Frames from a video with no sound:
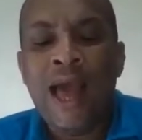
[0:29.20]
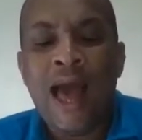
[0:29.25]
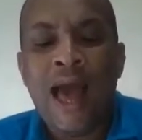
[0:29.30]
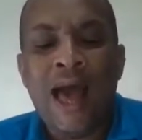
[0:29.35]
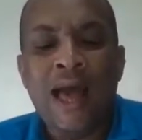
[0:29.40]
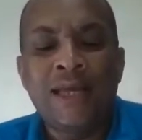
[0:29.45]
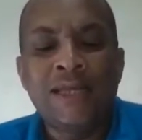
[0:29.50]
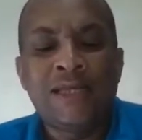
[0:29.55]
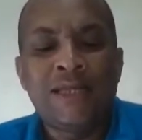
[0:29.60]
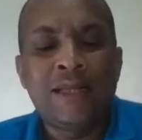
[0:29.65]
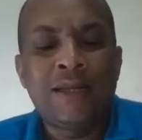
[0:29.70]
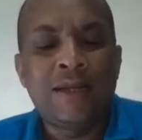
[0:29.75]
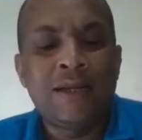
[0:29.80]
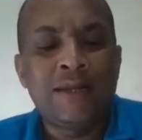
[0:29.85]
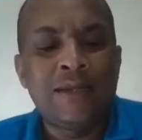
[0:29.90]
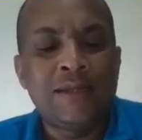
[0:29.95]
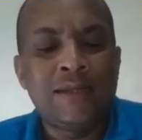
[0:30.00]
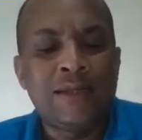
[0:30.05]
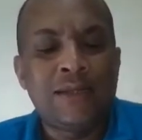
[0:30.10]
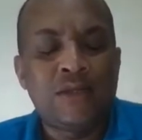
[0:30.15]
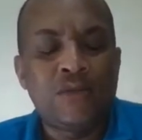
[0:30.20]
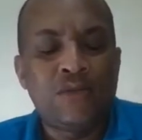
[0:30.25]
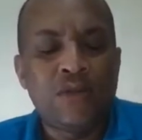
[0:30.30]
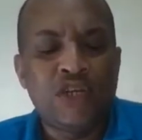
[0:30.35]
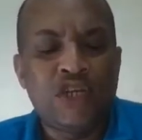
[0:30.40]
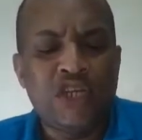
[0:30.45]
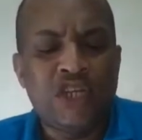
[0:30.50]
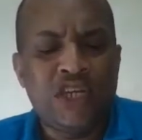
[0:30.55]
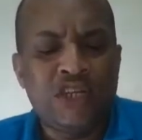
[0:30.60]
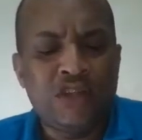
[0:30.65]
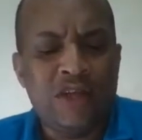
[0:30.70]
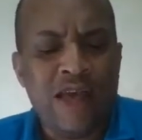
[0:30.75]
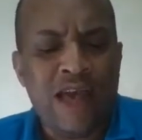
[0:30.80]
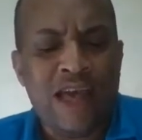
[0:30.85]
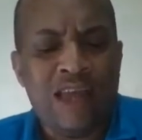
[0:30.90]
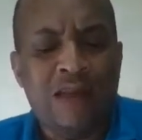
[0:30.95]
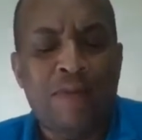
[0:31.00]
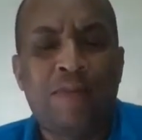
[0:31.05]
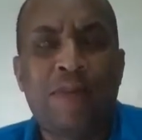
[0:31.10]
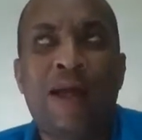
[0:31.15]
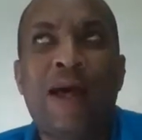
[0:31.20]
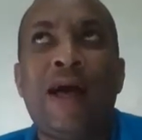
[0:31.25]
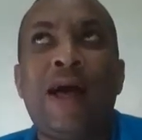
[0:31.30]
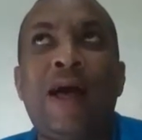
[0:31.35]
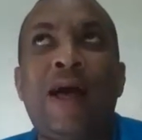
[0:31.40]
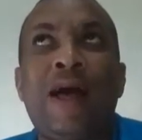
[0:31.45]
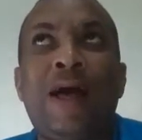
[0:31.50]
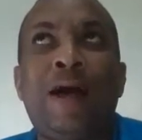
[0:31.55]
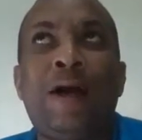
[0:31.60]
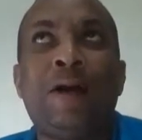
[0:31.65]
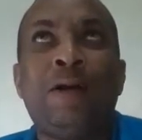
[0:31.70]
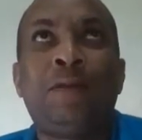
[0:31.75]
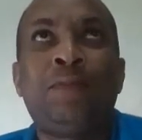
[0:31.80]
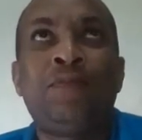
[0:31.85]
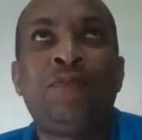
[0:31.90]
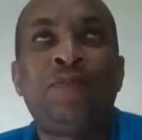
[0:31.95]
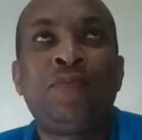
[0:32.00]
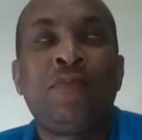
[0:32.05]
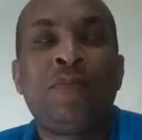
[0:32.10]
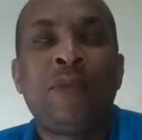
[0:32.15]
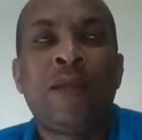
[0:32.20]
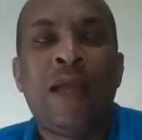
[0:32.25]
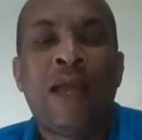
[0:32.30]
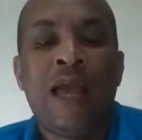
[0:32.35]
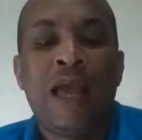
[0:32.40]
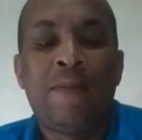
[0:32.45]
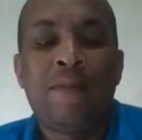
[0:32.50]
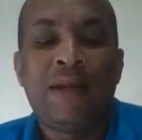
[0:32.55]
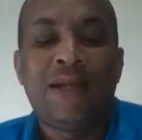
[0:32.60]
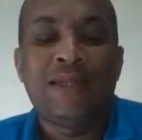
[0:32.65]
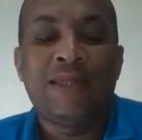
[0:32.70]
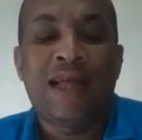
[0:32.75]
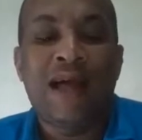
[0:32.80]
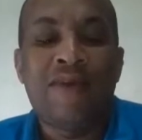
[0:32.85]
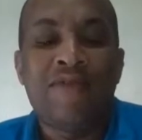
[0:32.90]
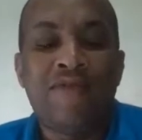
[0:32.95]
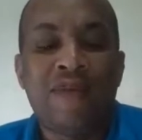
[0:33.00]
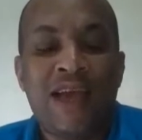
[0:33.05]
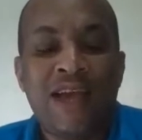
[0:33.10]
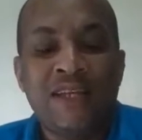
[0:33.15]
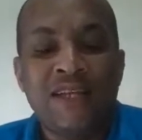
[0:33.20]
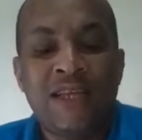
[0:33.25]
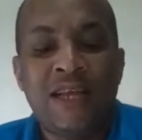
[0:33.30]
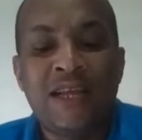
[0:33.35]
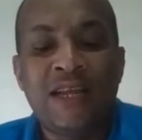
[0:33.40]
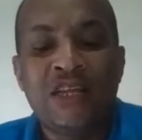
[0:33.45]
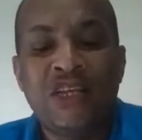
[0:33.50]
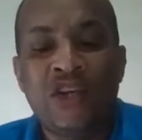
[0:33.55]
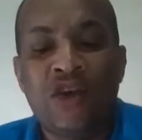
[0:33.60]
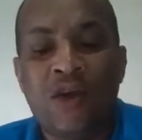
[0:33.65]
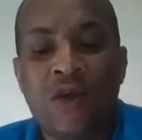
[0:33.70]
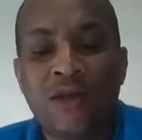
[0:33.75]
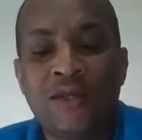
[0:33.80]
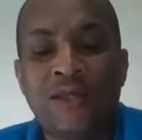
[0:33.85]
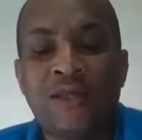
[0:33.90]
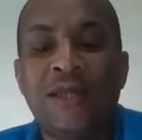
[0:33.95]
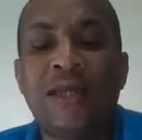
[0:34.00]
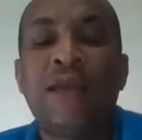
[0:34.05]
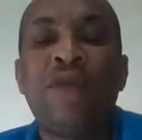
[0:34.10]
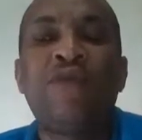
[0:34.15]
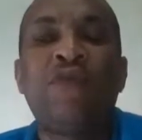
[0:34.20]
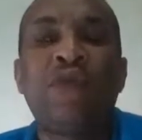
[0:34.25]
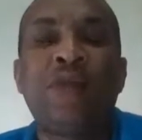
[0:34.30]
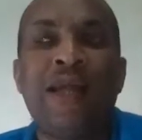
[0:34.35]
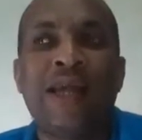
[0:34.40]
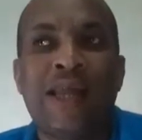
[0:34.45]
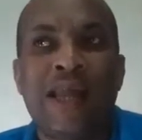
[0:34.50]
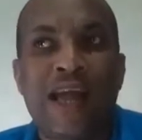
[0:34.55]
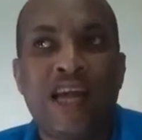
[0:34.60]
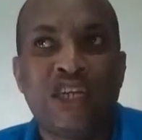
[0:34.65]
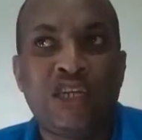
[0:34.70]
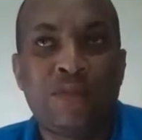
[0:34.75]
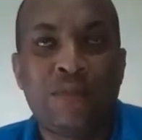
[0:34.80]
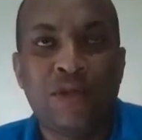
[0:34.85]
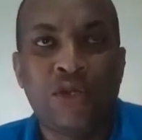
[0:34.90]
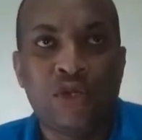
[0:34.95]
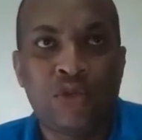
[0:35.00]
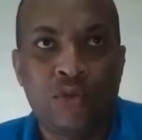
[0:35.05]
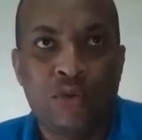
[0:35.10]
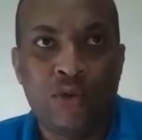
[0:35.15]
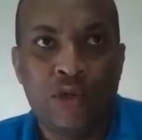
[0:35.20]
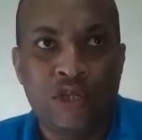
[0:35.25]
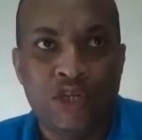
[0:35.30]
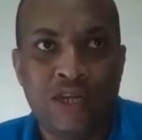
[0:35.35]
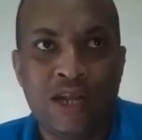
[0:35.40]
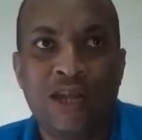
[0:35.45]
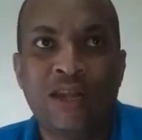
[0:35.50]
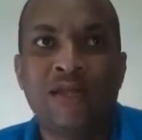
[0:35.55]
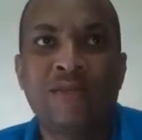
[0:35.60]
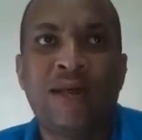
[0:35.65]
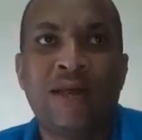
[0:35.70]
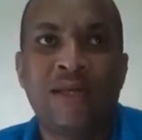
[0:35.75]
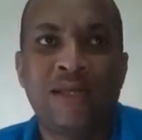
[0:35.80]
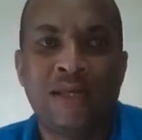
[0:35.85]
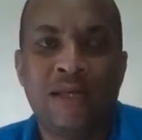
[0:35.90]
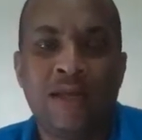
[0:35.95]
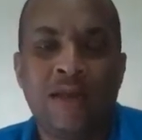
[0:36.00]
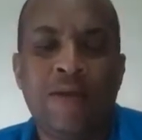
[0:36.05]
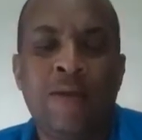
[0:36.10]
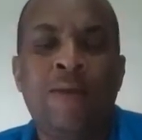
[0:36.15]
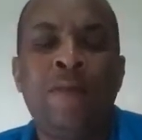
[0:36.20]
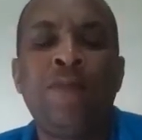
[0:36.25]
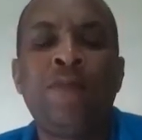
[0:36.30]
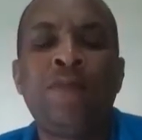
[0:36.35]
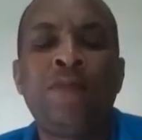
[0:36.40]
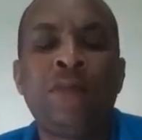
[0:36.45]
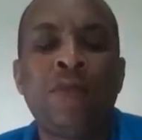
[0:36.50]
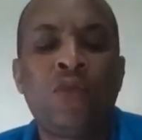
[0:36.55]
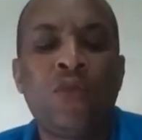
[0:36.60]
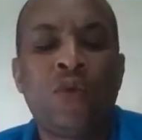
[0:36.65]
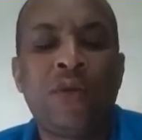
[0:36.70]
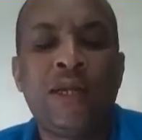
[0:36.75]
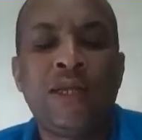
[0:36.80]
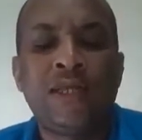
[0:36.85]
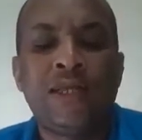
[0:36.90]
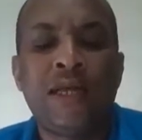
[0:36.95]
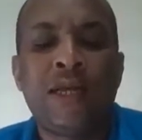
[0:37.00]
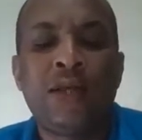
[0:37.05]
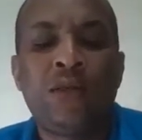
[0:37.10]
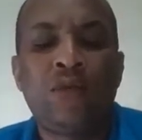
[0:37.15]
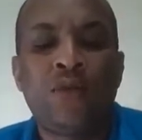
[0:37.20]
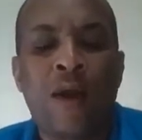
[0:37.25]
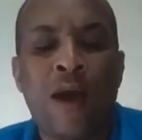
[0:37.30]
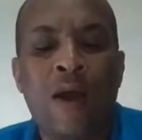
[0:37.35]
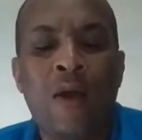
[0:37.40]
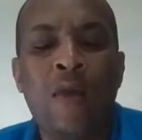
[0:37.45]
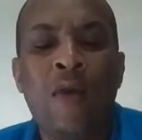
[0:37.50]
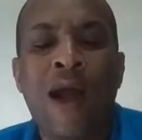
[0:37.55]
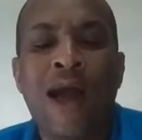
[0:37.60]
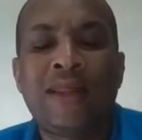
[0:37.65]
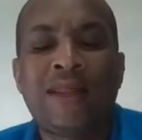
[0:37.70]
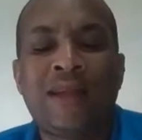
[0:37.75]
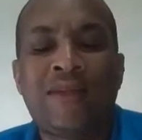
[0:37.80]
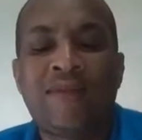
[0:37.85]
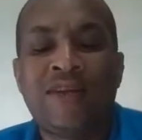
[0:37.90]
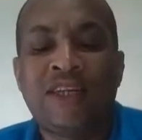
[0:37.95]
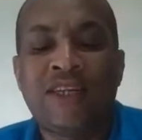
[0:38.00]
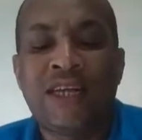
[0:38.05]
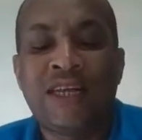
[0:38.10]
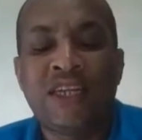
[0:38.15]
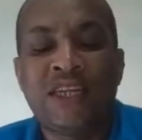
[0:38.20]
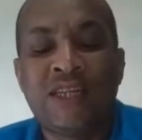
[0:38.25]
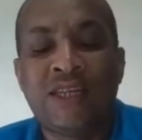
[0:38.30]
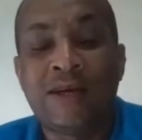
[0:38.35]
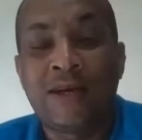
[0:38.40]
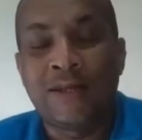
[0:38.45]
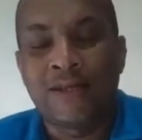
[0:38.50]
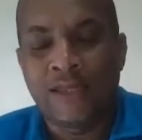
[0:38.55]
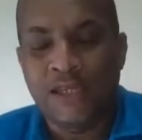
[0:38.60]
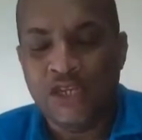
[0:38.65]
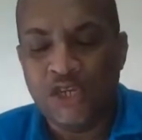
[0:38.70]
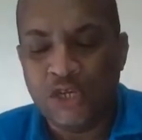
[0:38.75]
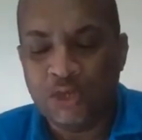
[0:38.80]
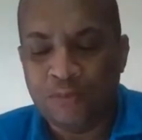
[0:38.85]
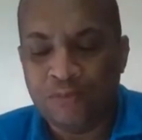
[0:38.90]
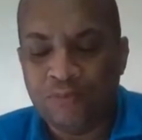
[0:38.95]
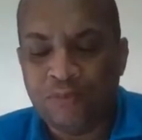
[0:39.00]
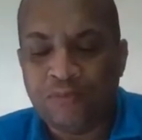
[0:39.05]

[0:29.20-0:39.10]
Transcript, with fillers: as danças no Egito era para representar festas religiosas e funerais de pessoas. Né? Eles faziam todo esse ritual através das danças.